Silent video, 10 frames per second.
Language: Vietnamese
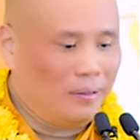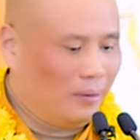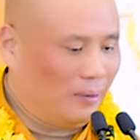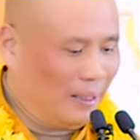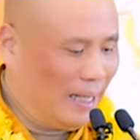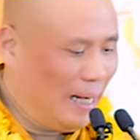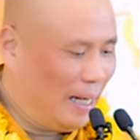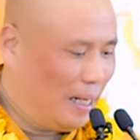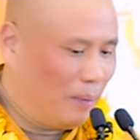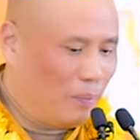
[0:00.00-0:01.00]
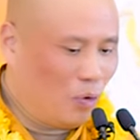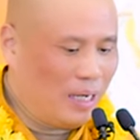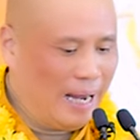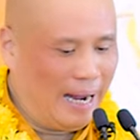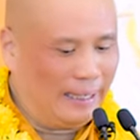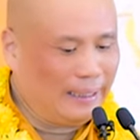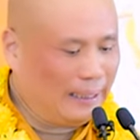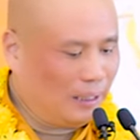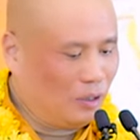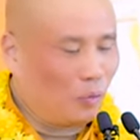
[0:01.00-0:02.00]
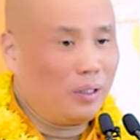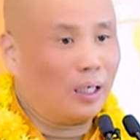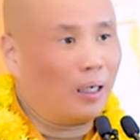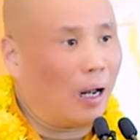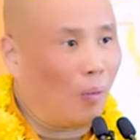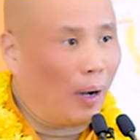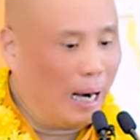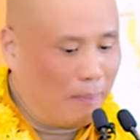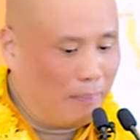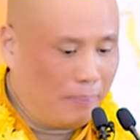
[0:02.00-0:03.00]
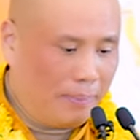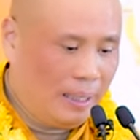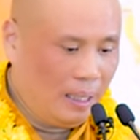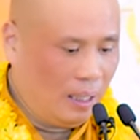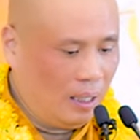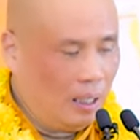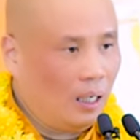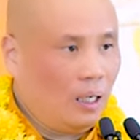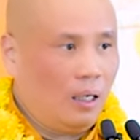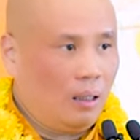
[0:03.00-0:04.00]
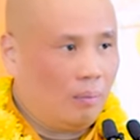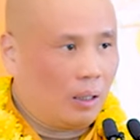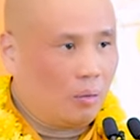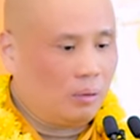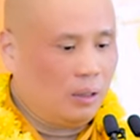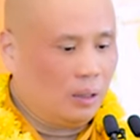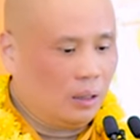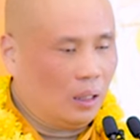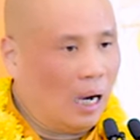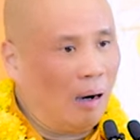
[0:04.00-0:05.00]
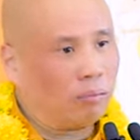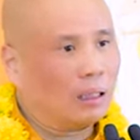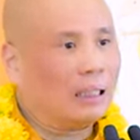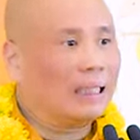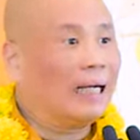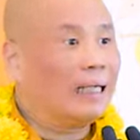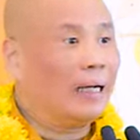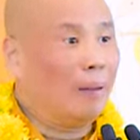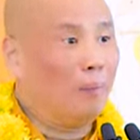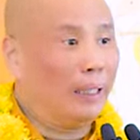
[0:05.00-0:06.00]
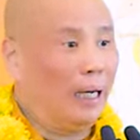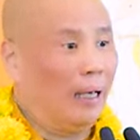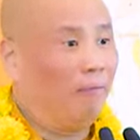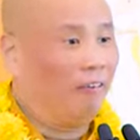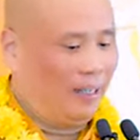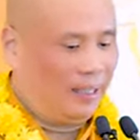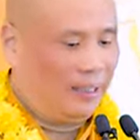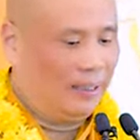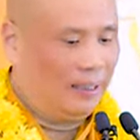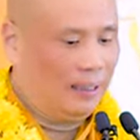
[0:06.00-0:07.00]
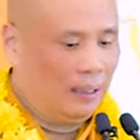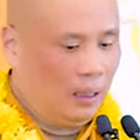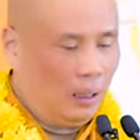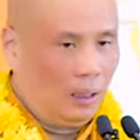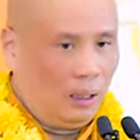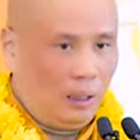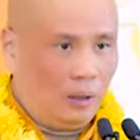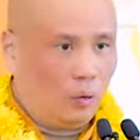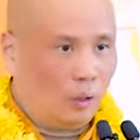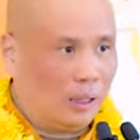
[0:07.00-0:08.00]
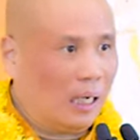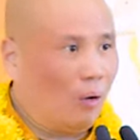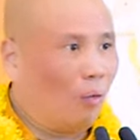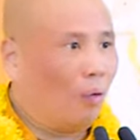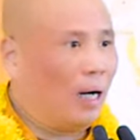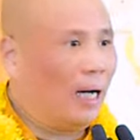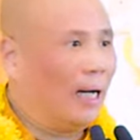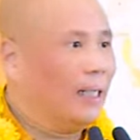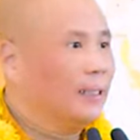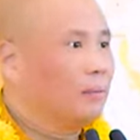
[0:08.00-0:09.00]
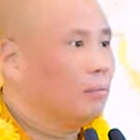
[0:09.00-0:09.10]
vừa nghe buổi giảng chủ nhật đầu năm, mà cũng vừa học cái cách để mình lễ Phật. Thì tuần sau à,